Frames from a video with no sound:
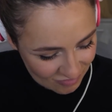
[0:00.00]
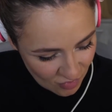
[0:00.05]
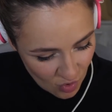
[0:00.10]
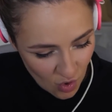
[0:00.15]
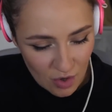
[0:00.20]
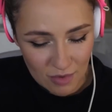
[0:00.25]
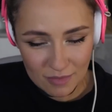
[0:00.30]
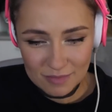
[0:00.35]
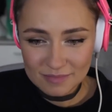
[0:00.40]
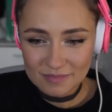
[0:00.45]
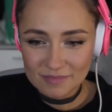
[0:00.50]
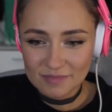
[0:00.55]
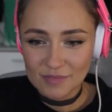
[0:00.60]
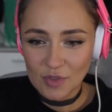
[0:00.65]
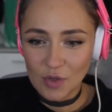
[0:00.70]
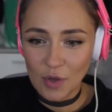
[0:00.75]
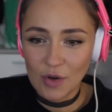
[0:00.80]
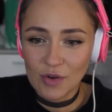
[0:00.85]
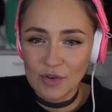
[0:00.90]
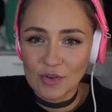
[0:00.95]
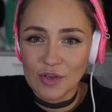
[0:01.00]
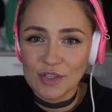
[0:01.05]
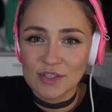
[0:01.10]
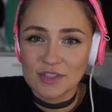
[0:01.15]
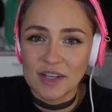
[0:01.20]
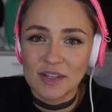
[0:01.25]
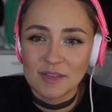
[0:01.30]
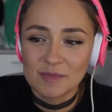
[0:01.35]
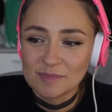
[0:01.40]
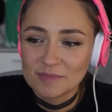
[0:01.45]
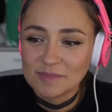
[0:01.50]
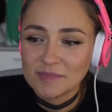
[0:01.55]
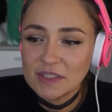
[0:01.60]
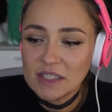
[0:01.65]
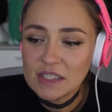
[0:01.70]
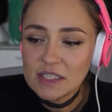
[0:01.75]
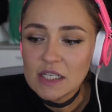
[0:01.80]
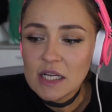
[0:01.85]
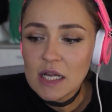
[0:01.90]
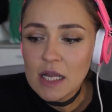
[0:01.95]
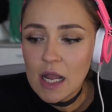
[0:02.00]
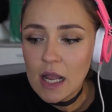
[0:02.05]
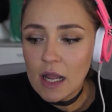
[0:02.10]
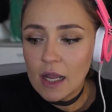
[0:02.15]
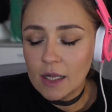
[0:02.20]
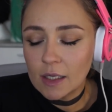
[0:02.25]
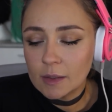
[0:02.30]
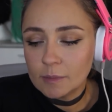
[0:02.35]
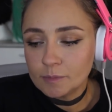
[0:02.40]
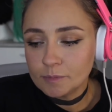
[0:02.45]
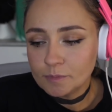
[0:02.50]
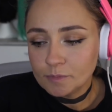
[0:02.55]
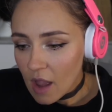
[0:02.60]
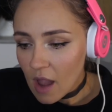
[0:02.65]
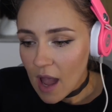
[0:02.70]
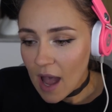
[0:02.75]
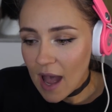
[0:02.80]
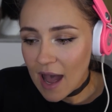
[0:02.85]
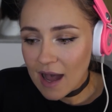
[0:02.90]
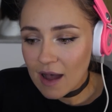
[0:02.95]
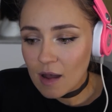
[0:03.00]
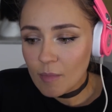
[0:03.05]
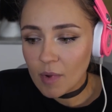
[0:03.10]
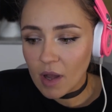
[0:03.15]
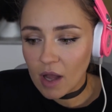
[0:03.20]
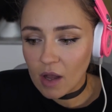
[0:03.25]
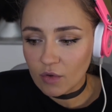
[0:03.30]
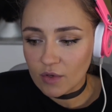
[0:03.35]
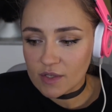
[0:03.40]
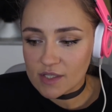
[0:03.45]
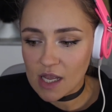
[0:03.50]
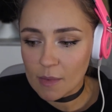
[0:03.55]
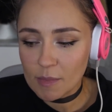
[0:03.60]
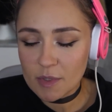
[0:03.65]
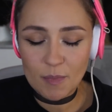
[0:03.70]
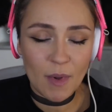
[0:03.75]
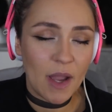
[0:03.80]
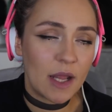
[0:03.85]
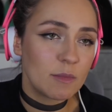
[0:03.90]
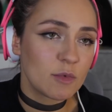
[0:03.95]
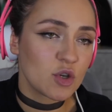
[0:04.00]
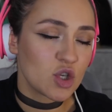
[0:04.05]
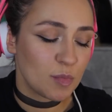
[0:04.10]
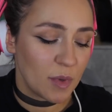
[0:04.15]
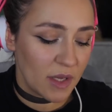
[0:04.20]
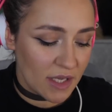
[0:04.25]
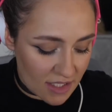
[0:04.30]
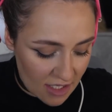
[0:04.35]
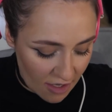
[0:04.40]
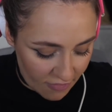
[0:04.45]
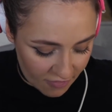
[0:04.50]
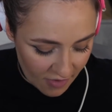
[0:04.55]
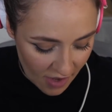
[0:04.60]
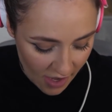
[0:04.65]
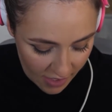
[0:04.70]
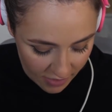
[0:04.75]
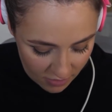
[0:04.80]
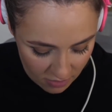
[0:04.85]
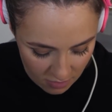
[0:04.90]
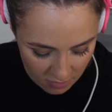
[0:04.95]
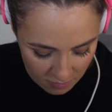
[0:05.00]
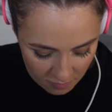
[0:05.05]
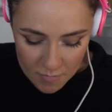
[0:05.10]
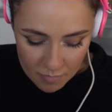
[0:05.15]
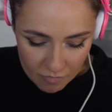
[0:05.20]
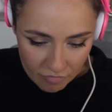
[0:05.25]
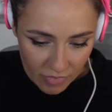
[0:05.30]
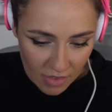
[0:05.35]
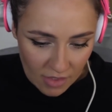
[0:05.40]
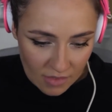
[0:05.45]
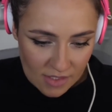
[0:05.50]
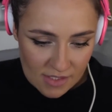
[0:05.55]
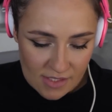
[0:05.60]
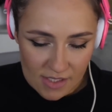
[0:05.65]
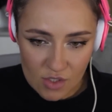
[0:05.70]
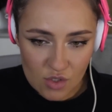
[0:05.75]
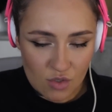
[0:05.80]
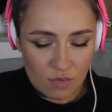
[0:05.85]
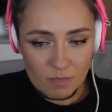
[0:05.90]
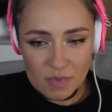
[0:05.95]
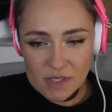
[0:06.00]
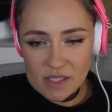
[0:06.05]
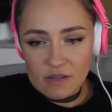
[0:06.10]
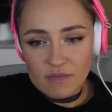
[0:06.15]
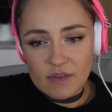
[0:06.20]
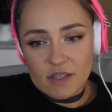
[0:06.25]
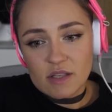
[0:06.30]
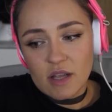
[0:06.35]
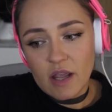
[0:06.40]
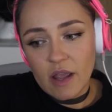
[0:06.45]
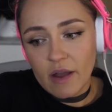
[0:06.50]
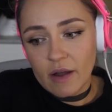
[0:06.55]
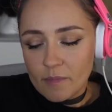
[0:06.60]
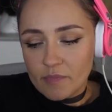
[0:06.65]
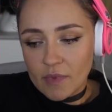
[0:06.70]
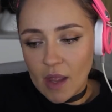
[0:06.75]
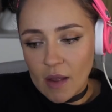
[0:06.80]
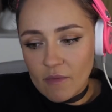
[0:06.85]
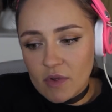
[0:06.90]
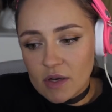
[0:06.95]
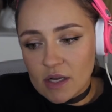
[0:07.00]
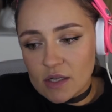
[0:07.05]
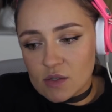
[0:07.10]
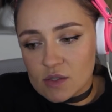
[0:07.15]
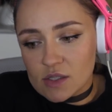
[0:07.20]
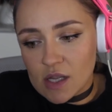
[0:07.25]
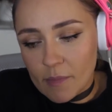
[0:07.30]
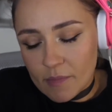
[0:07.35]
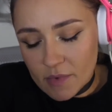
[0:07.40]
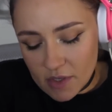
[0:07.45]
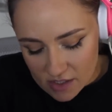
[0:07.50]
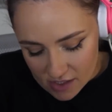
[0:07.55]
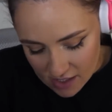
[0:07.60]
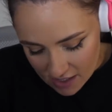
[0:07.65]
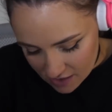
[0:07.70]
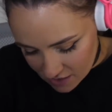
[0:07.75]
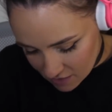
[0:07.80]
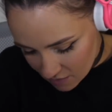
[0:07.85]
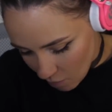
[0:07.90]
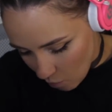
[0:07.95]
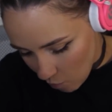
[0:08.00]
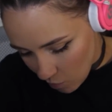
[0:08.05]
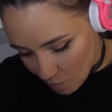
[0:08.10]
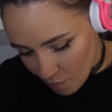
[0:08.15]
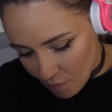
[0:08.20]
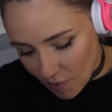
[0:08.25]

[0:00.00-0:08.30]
jo, gönnt euch dann. Ähm, aber, und das habe ich bei einem Gespräch erfahren, das ist jetzt schon ein bisschen was her. Da haben wir da zusammengesessen mit ein paar